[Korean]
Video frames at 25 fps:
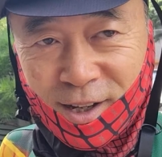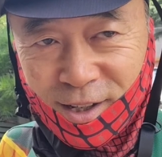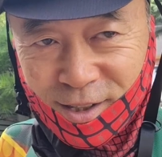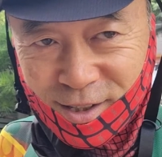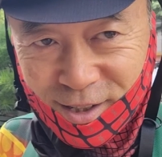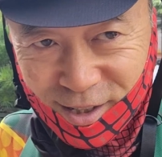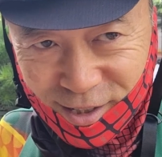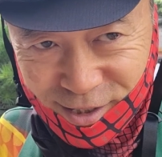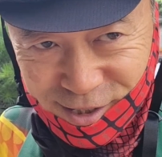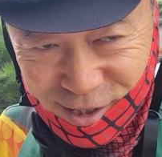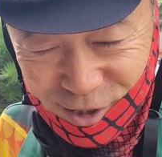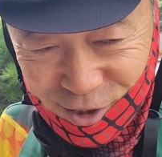
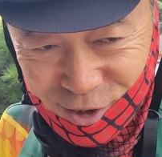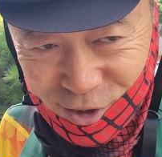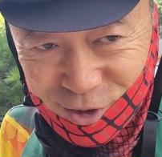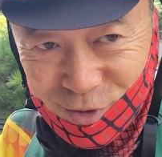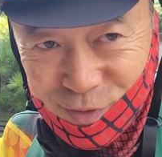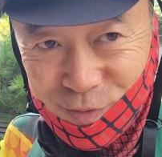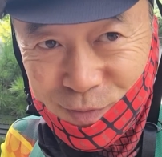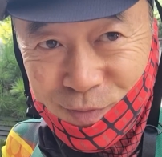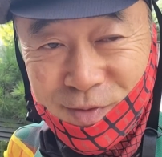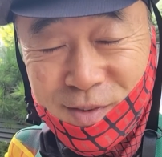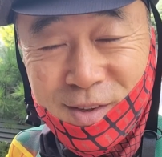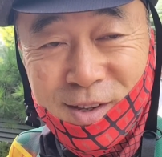안녕하세요
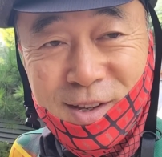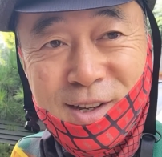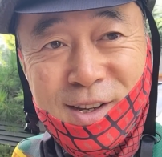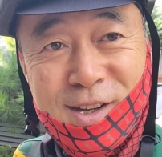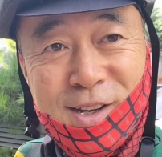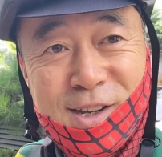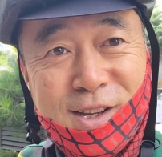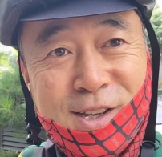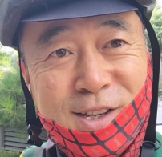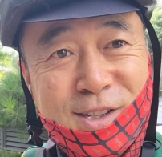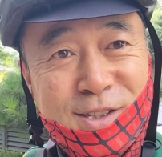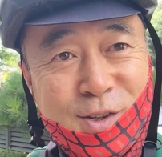
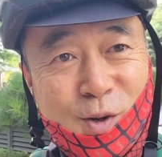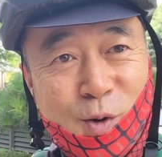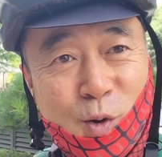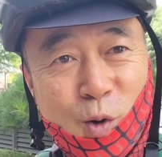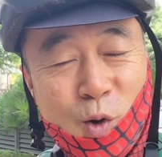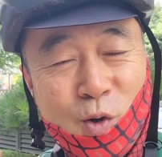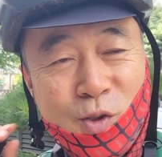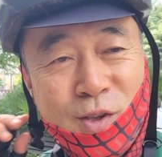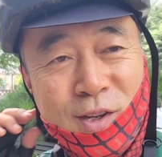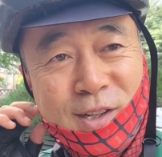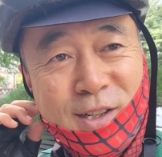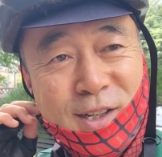자,
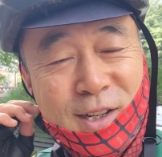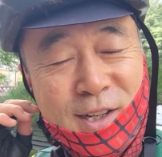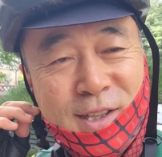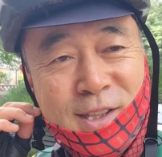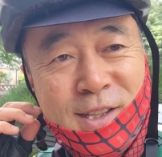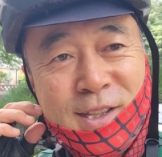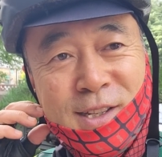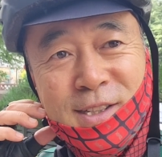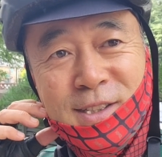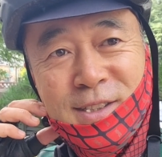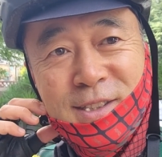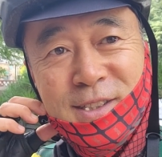
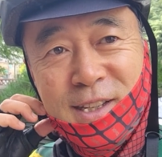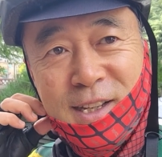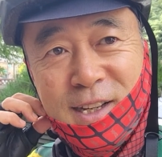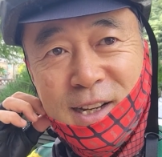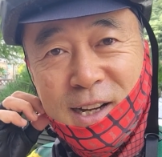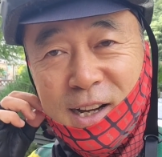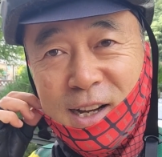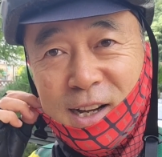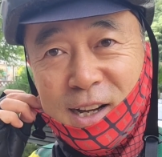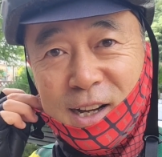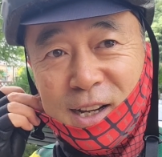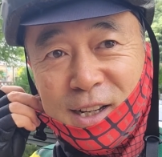오늘은
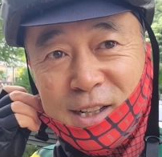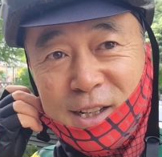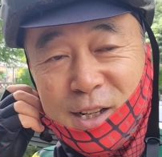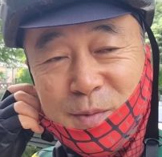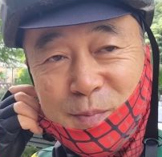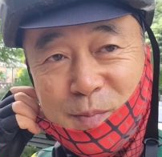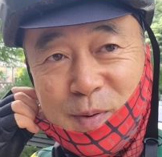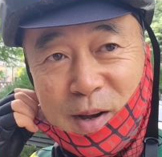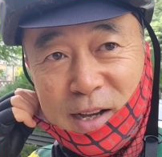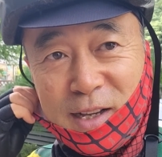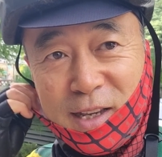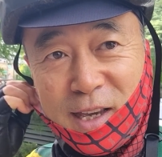제가
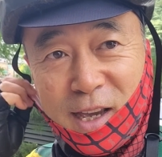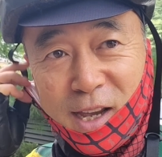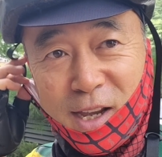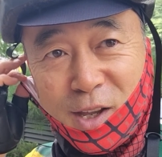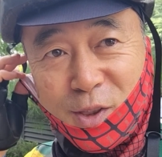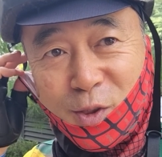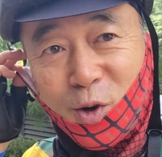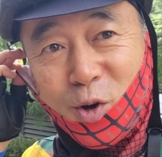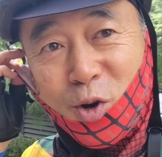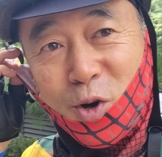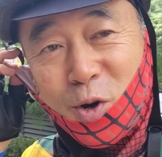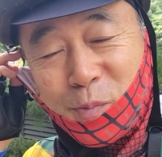
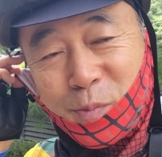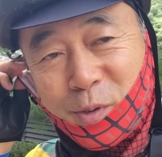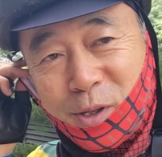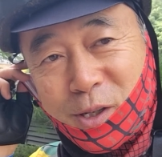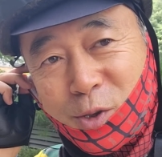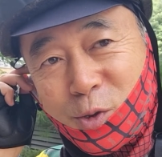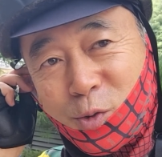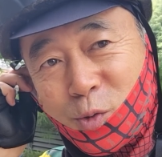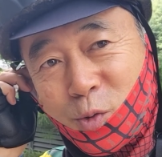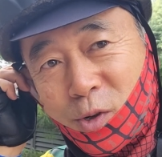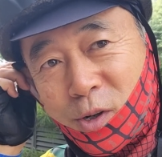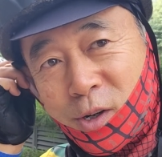급하게
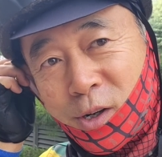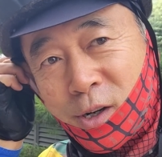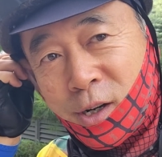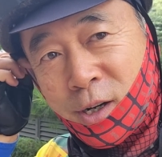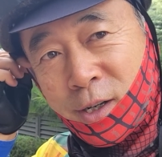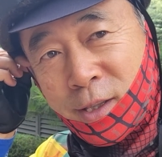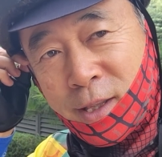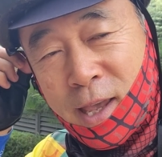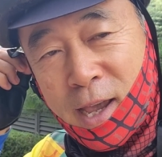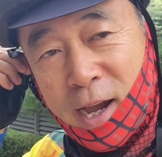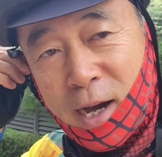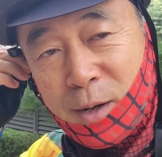
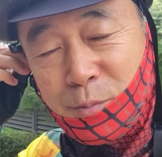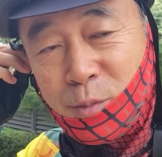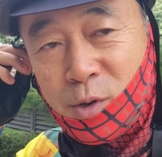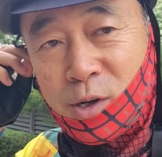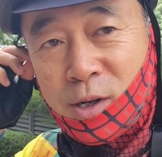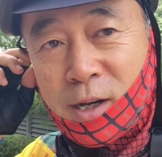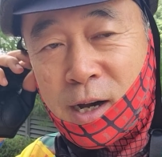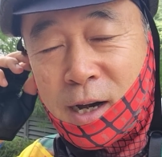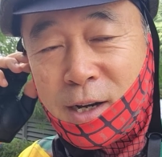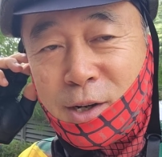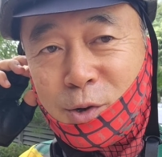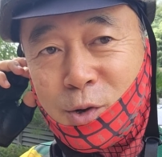농업기술원에
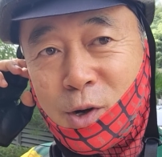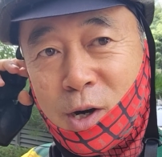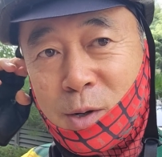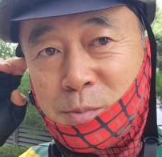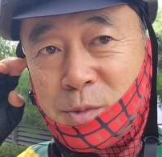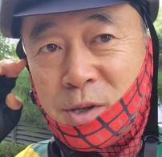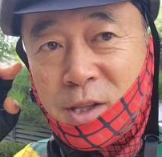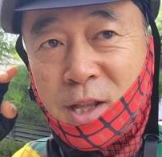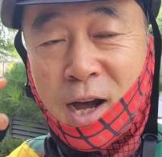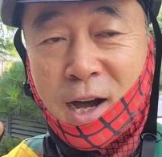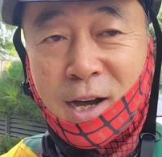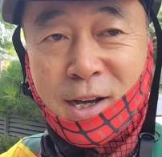한번 가려고
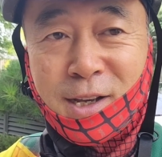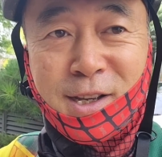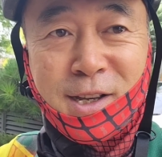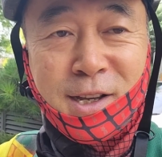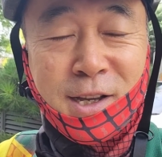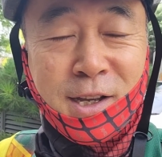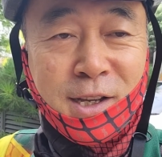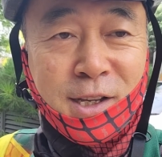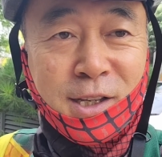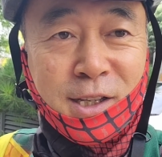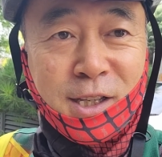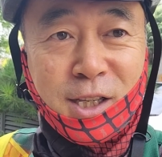합니다
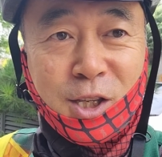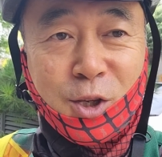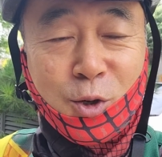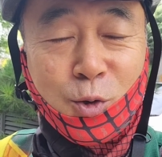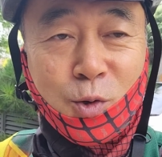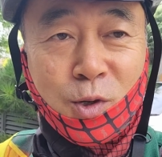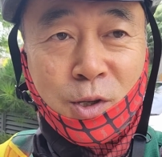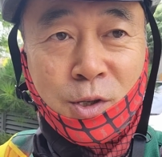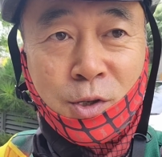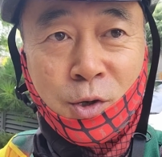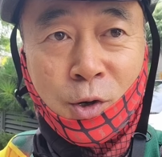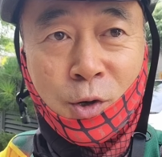
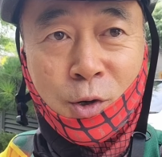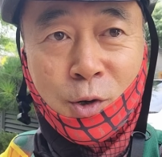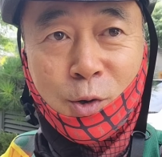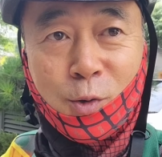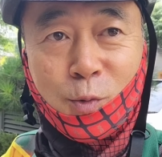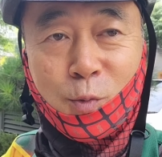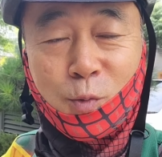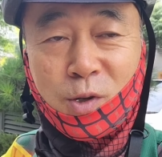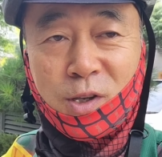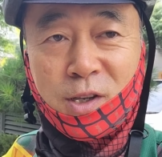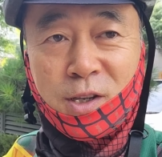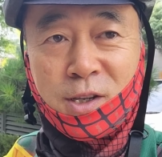이유는요
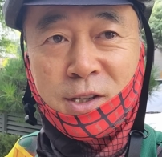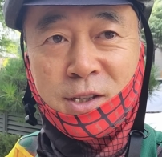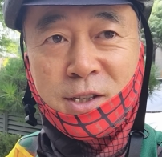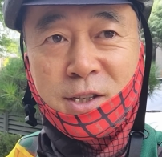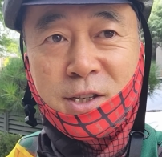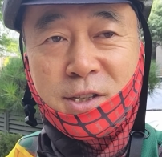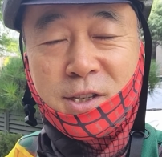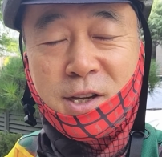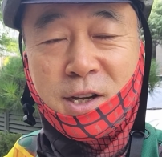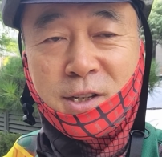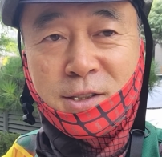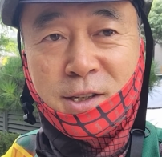우리
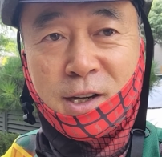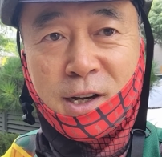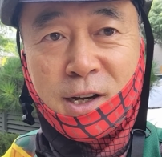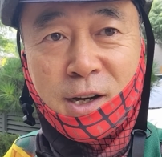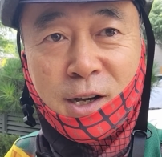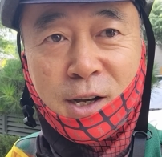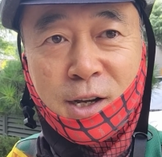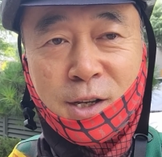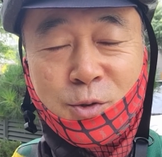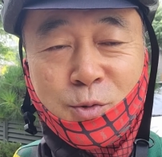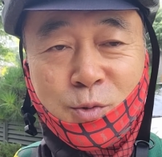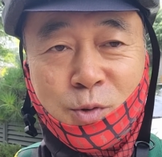
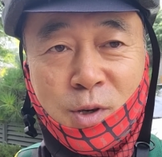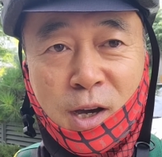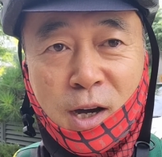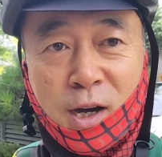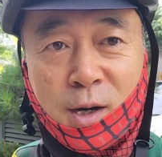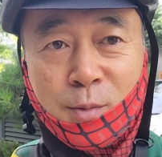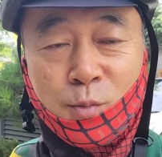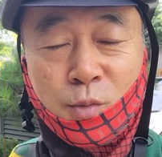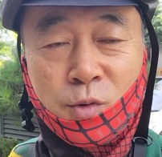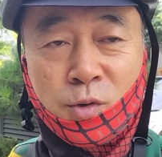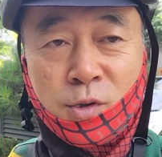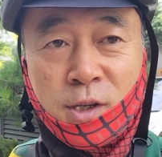시청자 중에
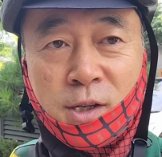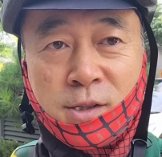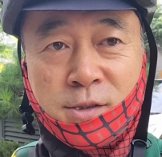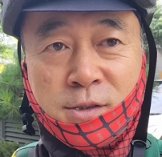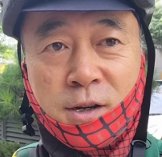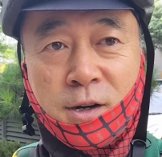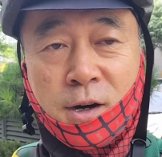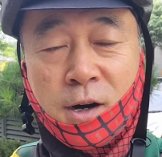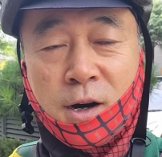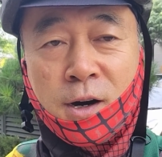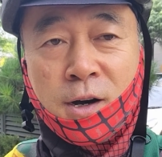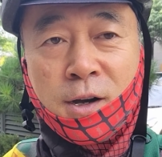한
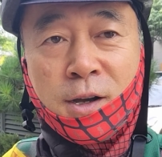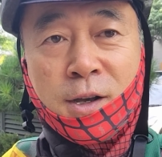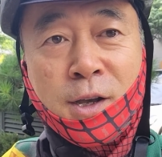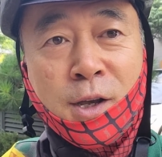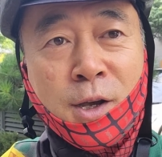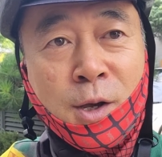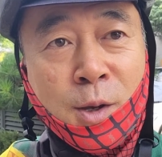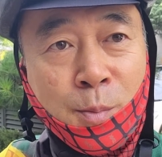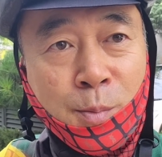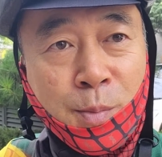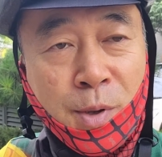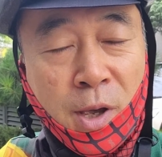분께서
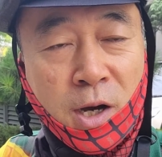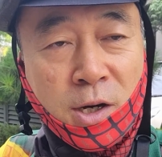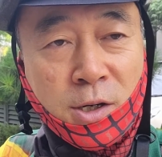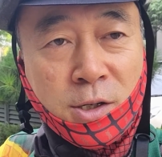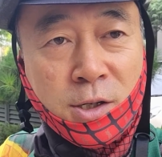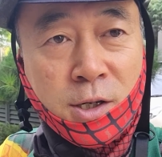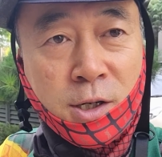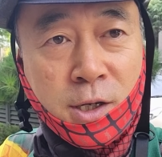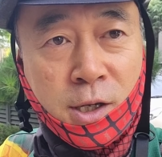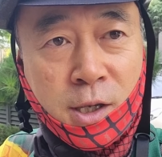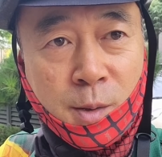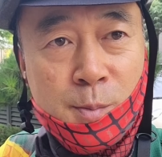
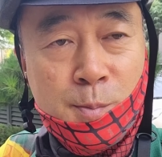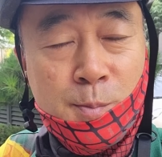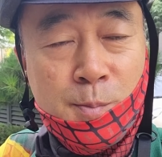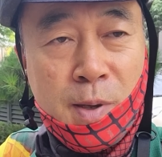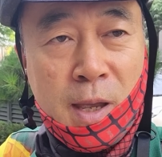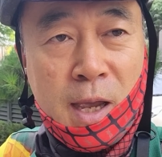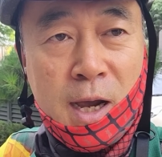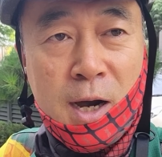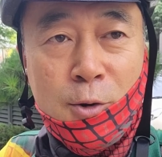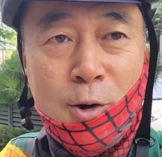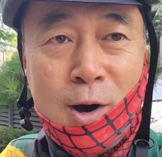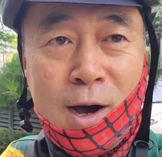벼의
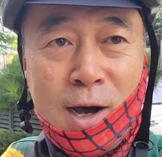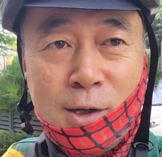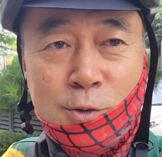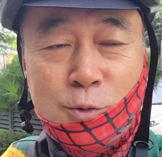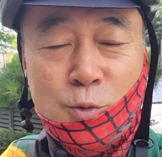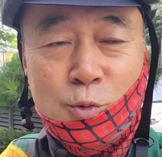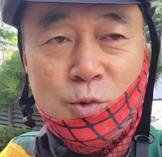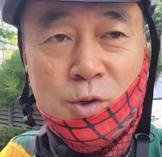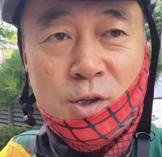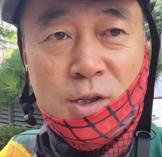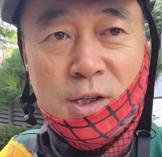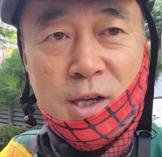폐화
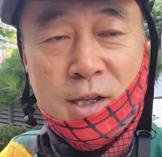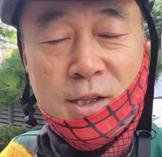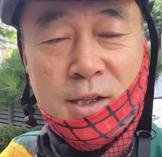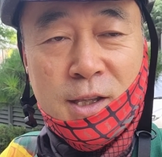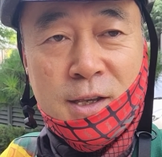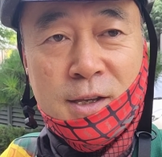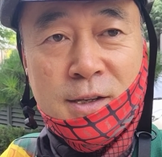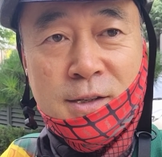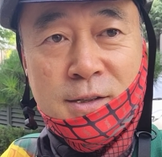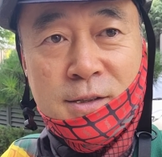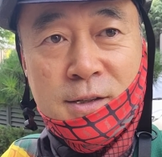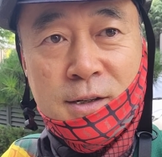수정에
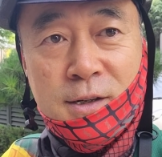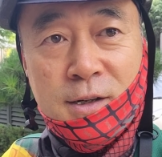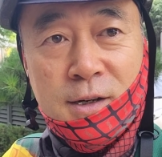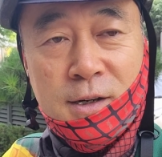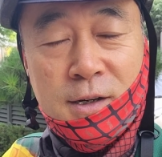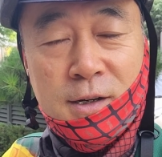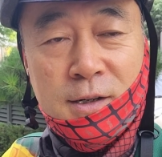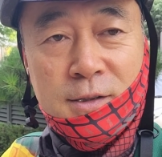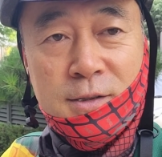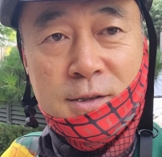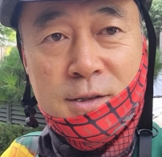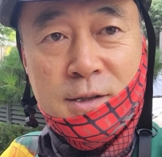
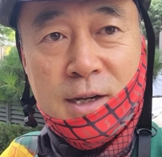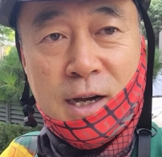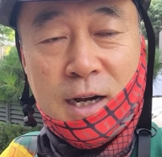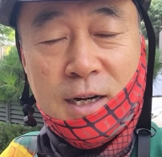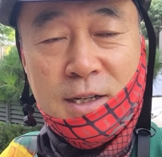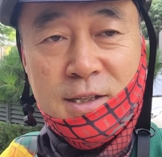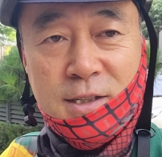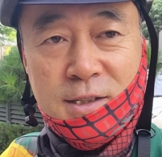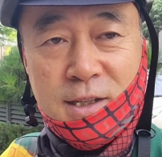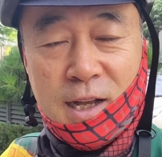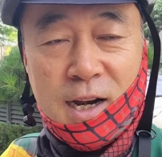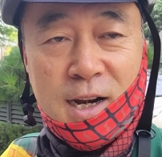대해서
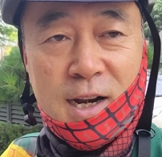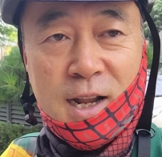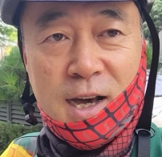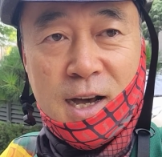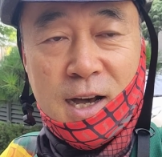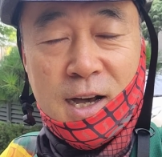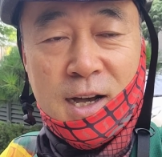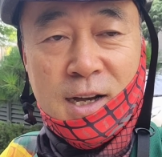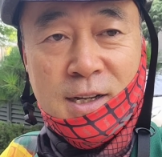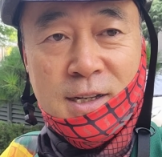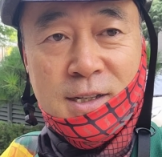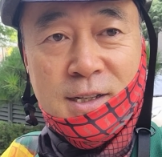가르쳐
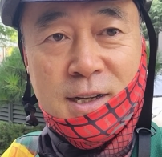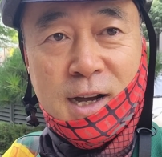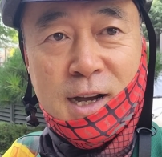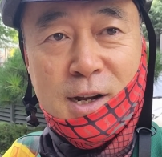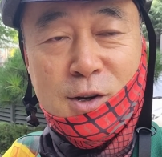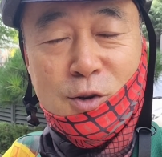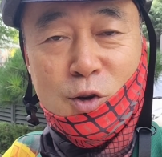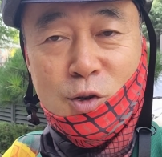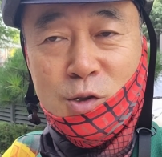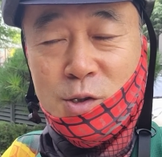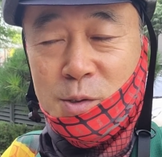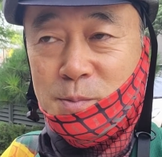달라
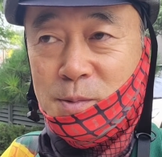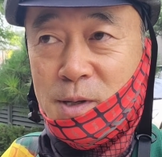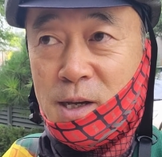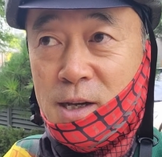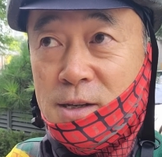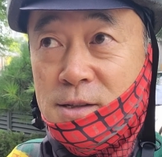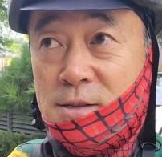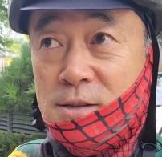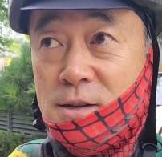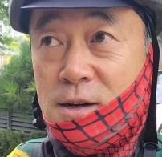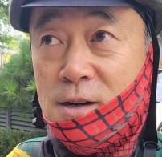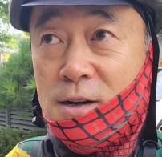알고 싶다
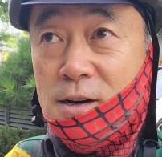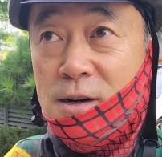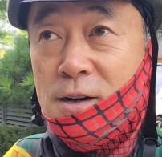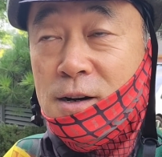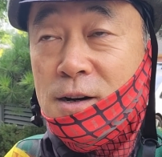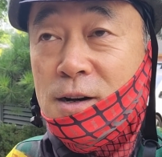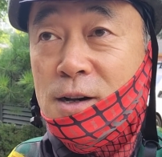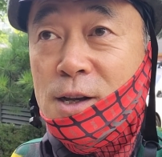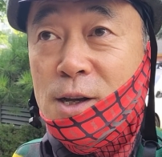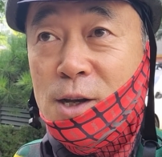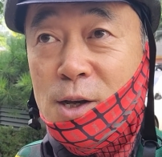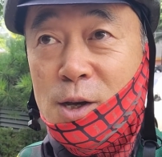해서